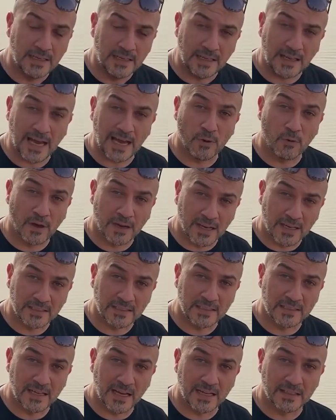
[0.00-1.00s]
الحيوانات
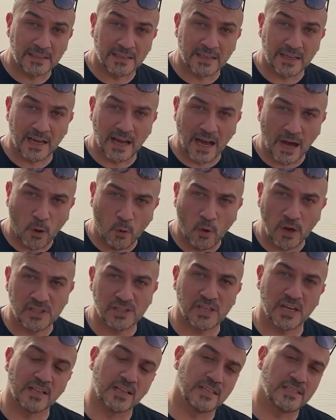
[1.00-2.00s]
النادره، اول
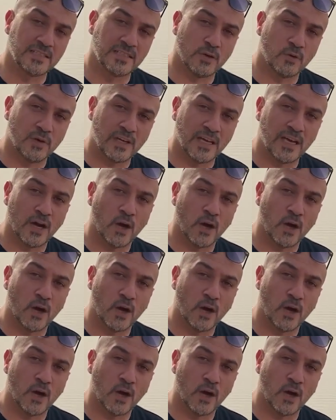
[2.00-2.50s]
شغله يسويها